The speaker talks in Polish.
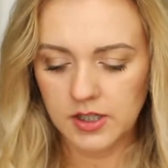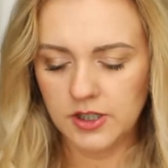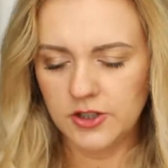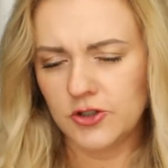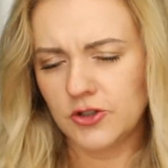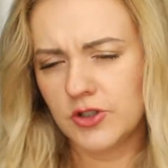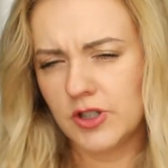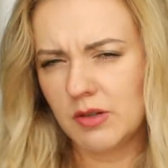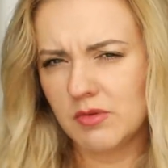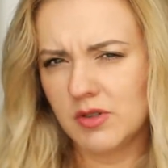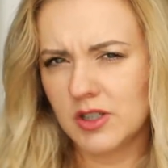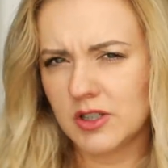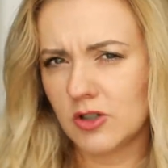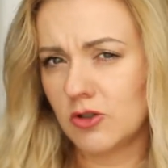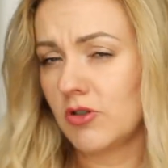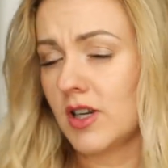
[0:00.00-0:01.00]
Jeśli się nie
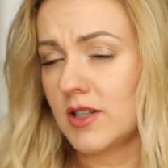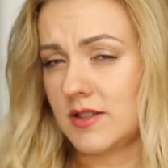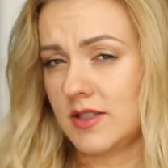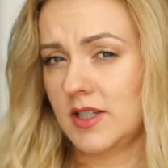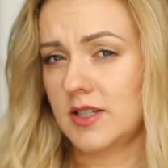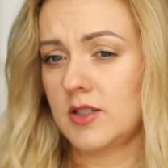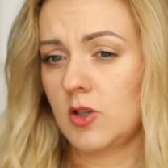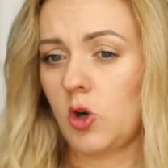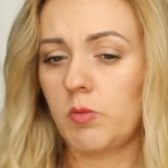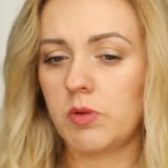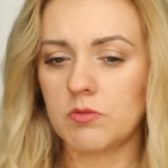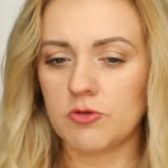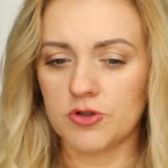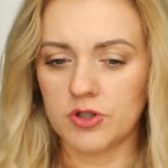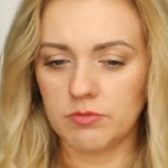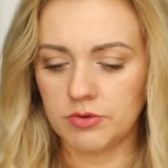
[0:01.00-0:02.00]
mylę, tylko raz takie
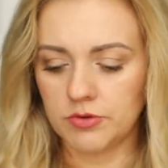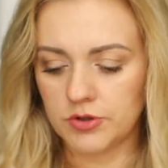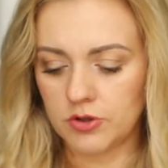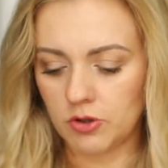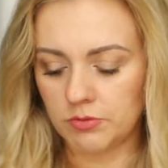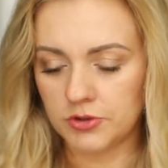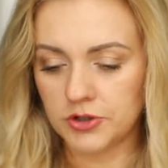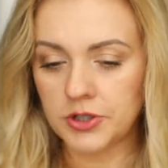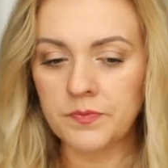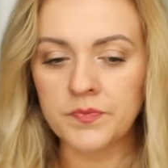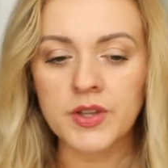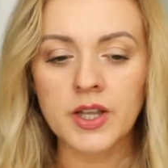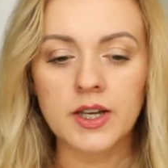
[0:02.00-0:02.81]
zakupy można było zrobić.